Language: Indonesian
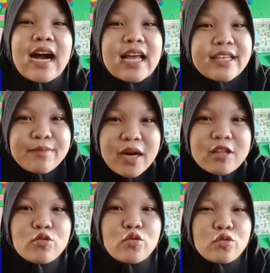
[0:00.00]

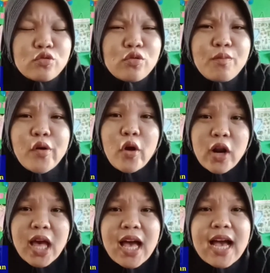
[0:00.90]
kalimat untuk
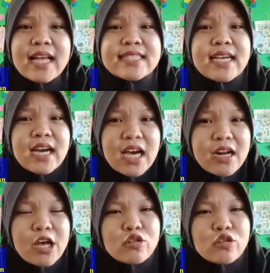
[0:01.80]
menolak ajakan